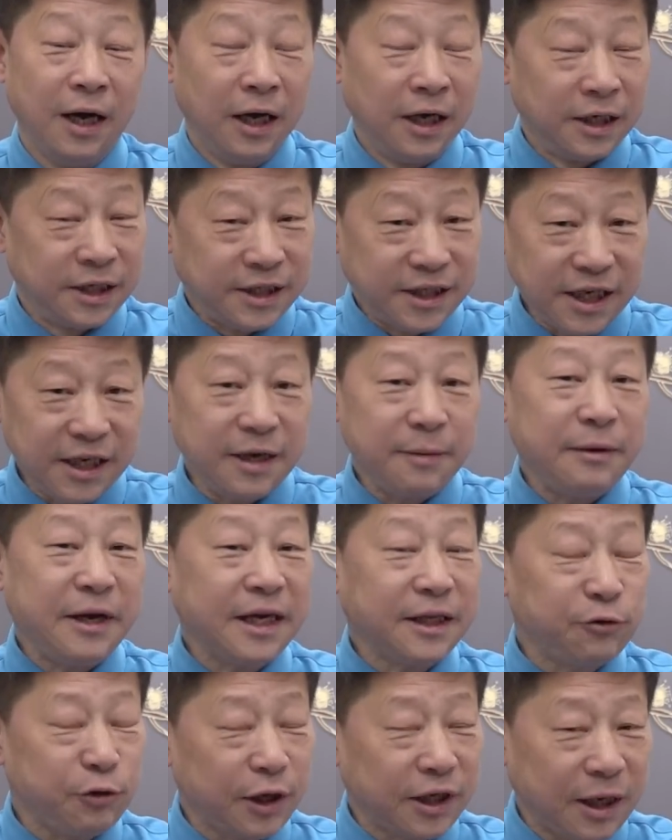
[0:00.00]
习近
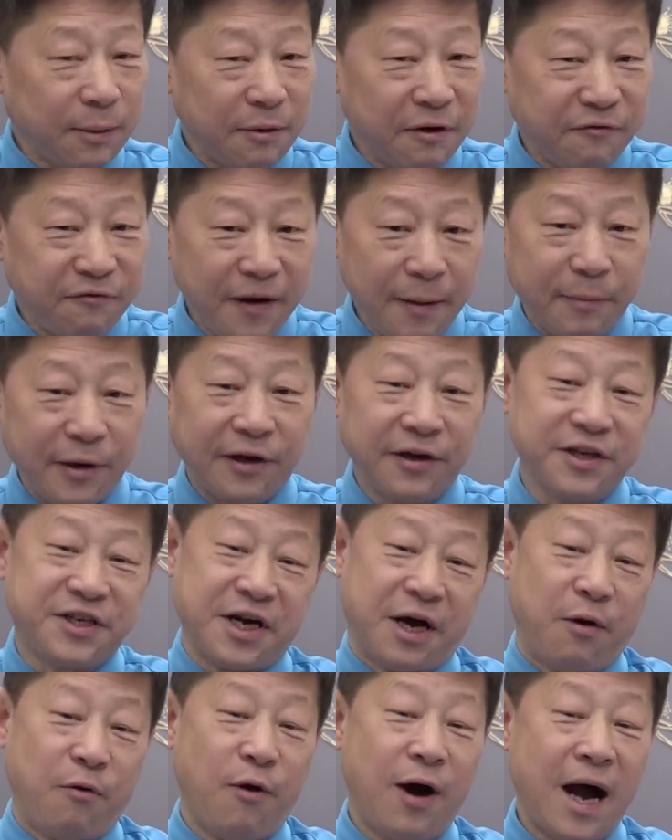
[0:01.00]
平对他们发表了
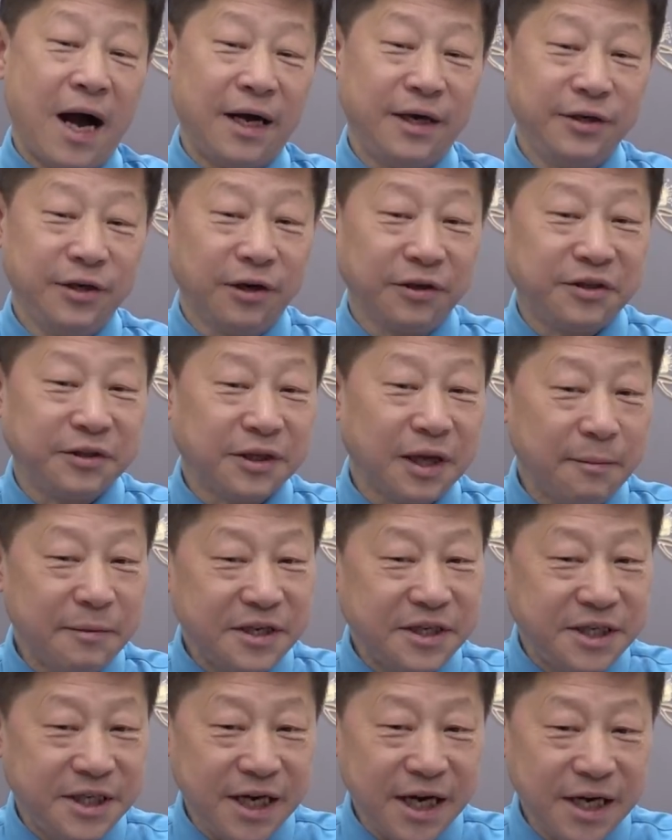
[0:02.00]
讲话，要求他
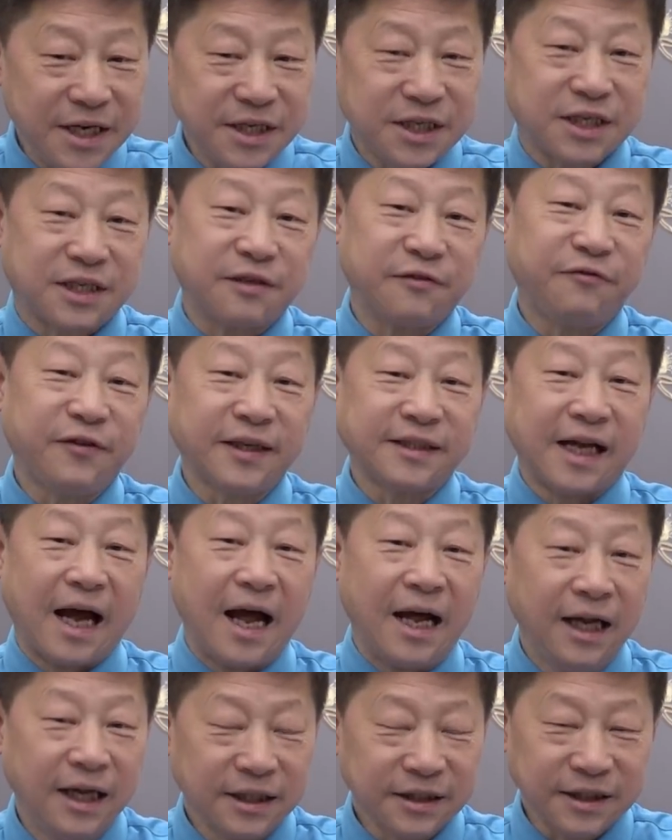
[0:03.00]
们坚持发
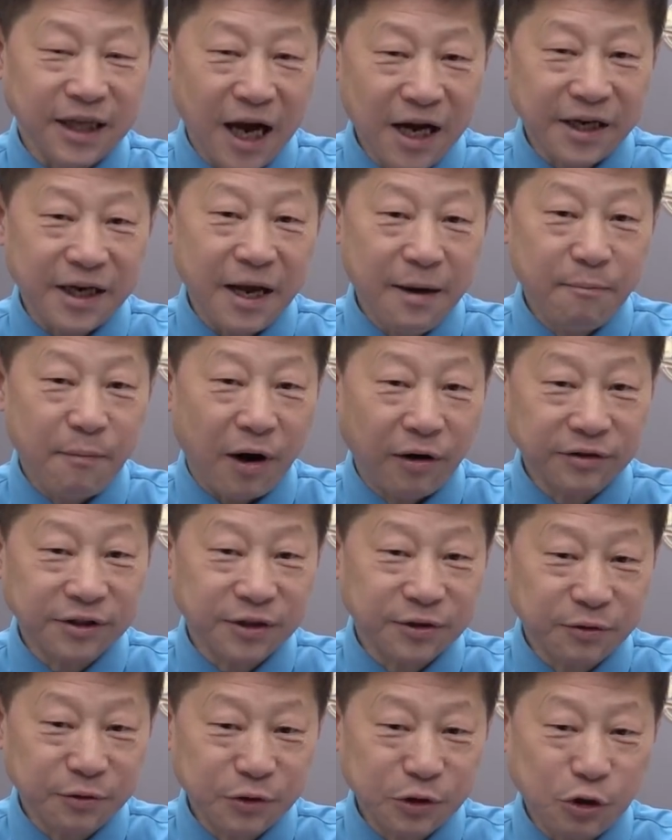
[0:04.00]
展当年毛泽
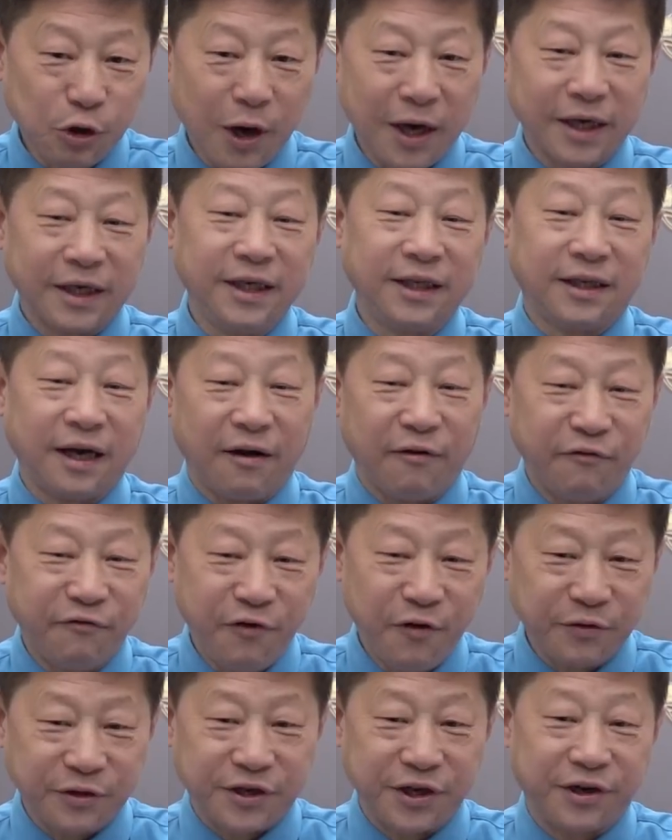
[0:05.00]
东创立的
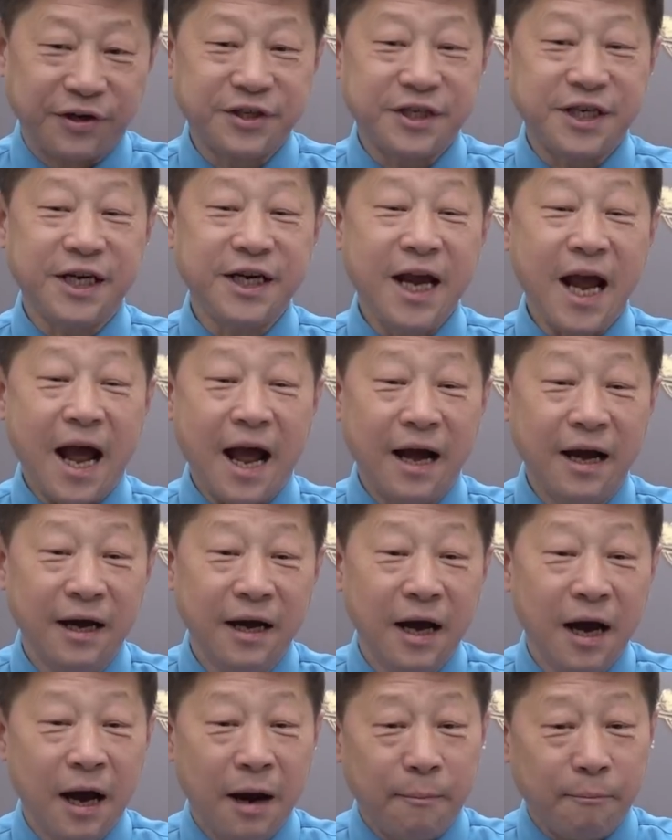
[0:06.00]
凤桥经验。
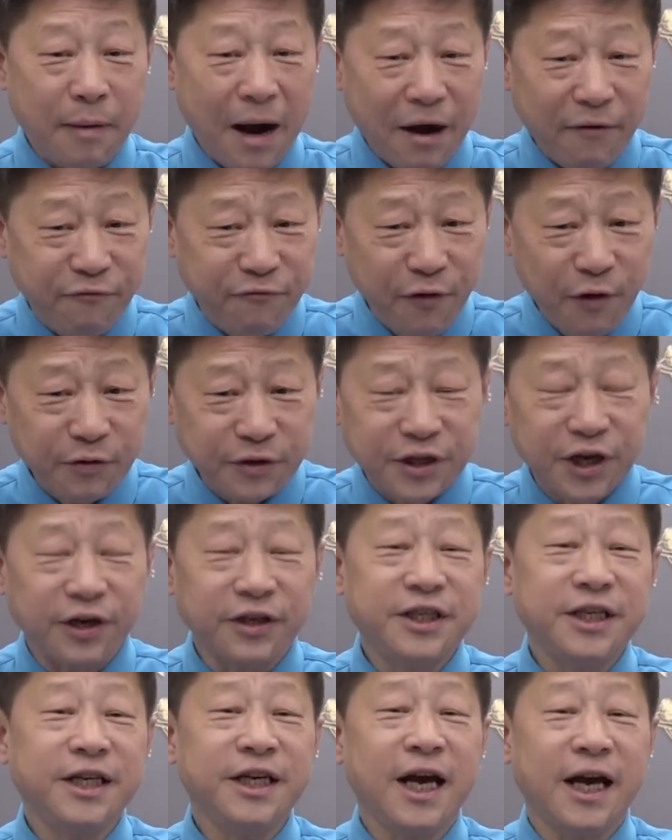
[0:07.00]
把枫桥
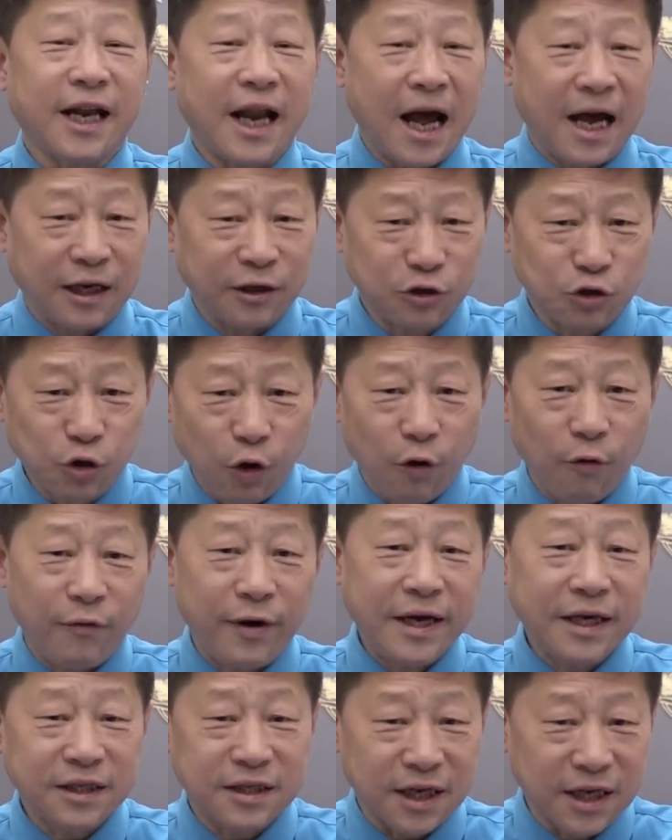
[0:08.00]
经验呢，作
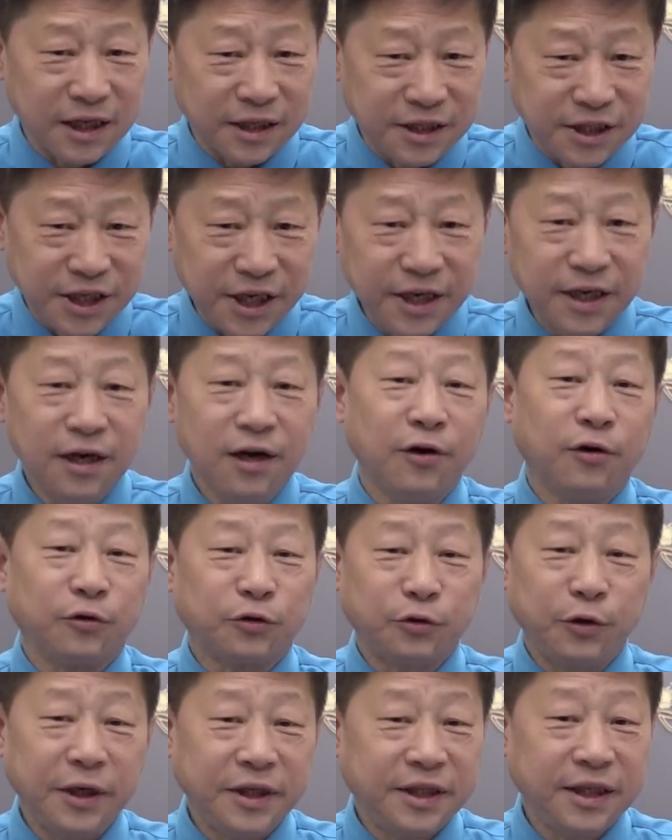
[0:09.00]
为这个今后
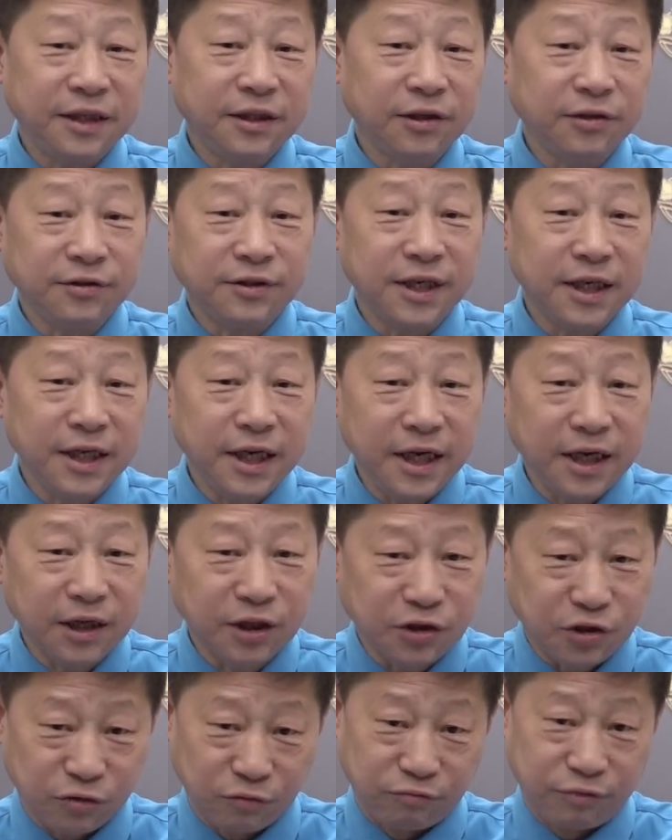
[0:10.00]
对敌斗争的一个
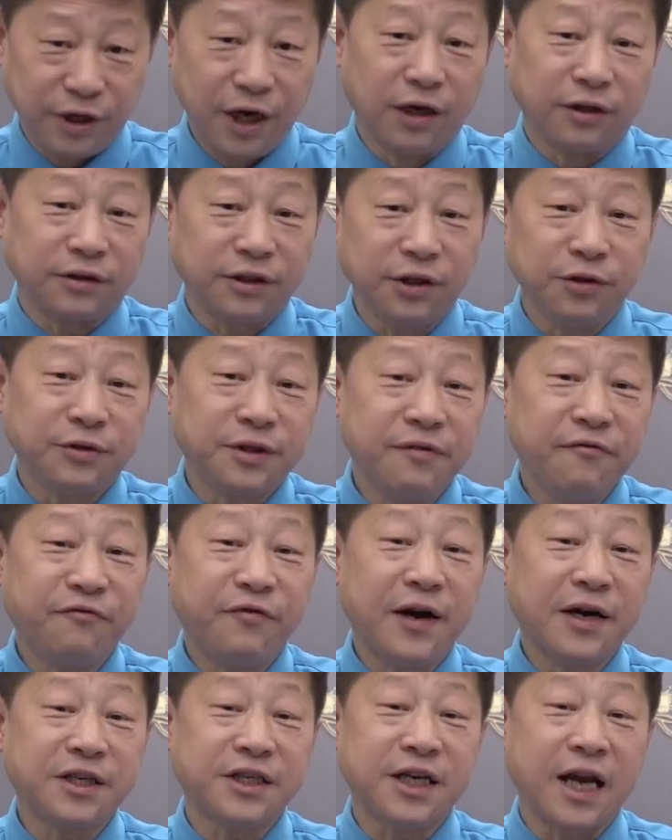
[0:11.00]
主要斗争
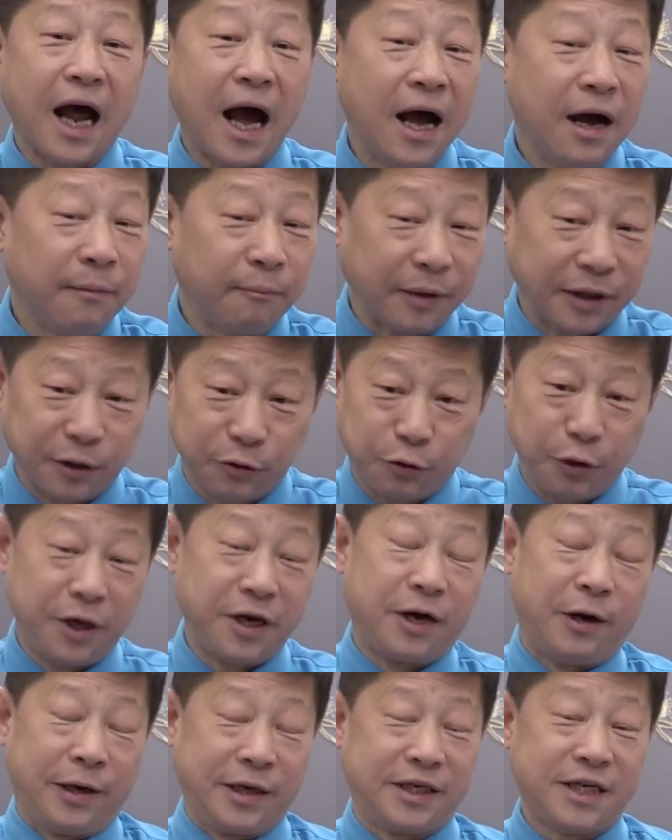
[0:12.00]
方式呢，把它
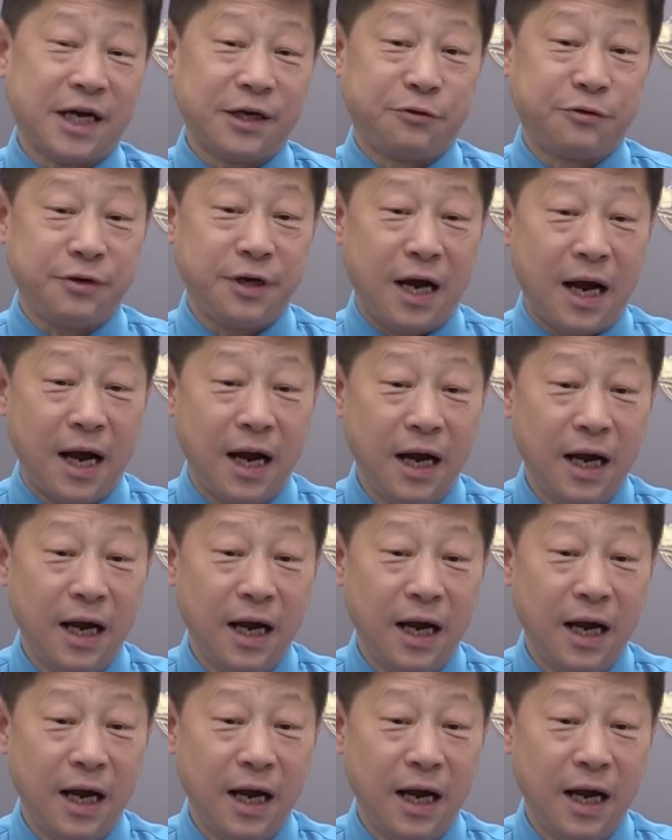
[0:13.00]
推广下去。